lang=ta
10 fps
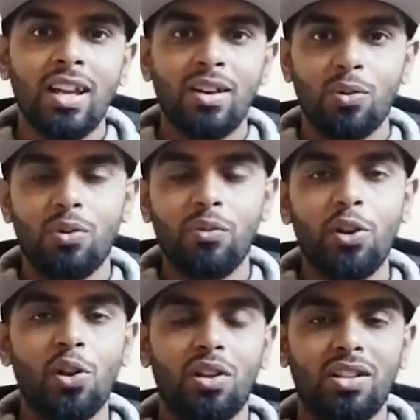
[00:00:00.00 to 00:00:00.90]
ஒரு
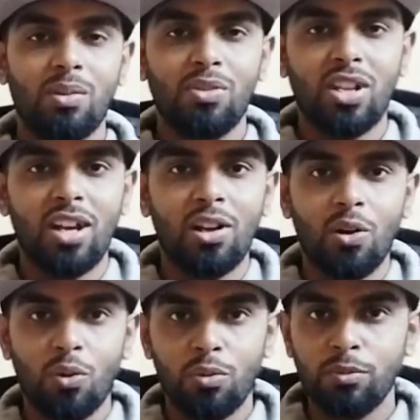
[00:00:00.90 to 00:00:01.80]
வீடியோன்றது நம்ம
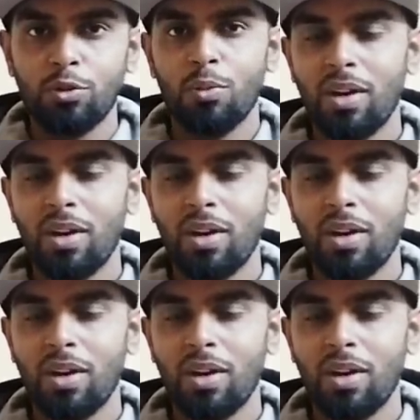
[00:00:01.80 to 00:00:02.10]
சேனலில் வரும் ஸோ